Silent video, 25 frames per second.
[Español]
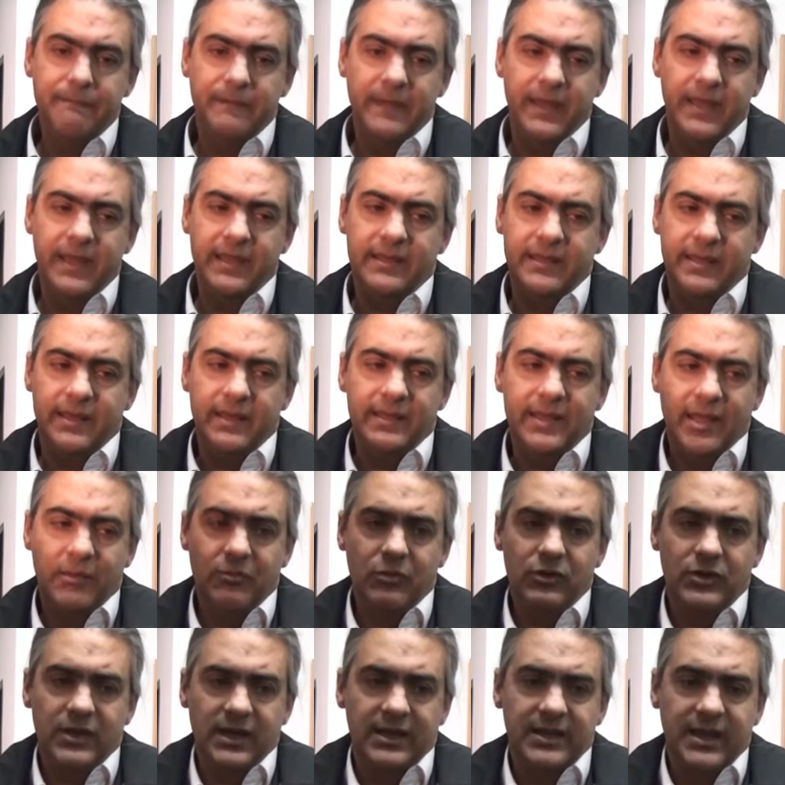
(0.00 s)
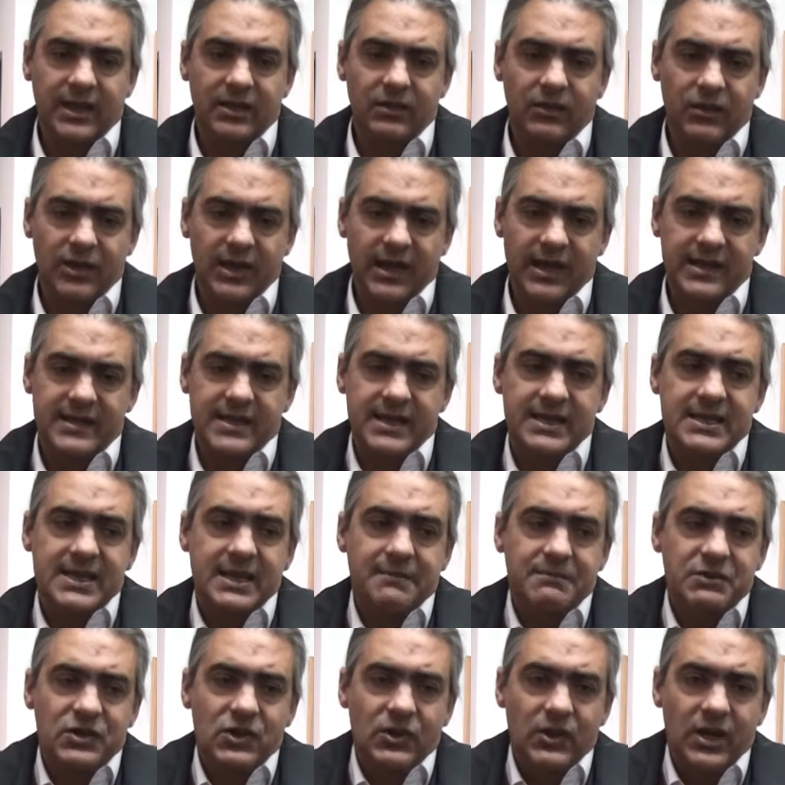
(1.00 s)
este, estamos tratando de que se
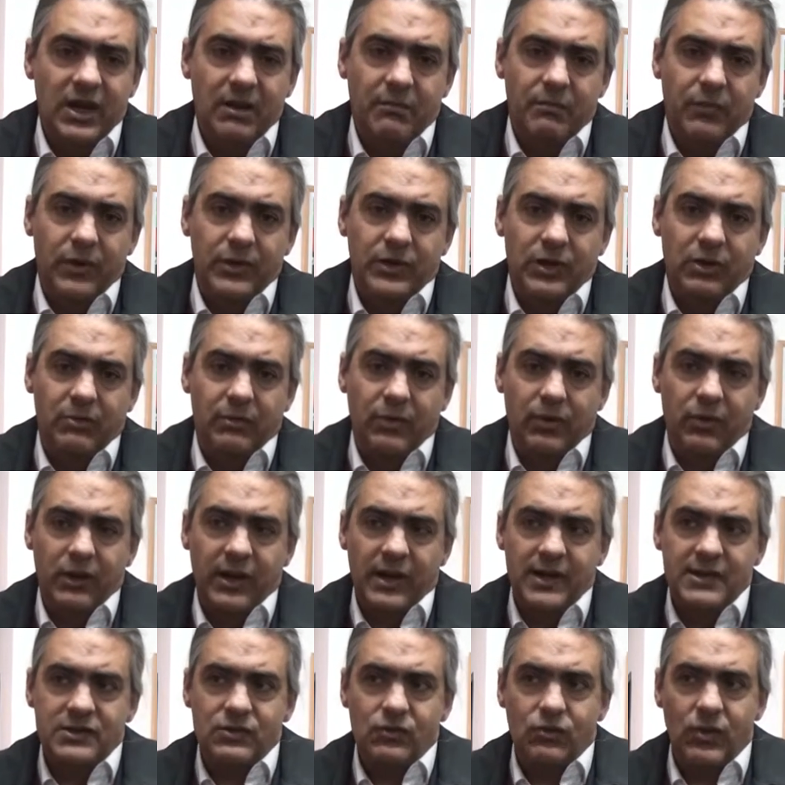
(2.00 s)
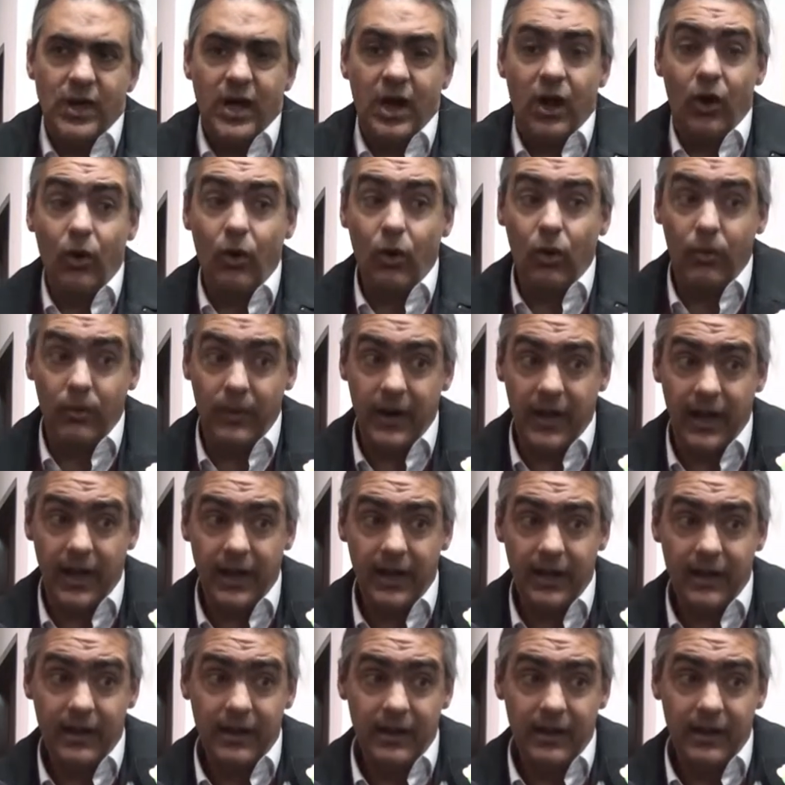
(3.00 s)
excepcione, puesto porque es una obra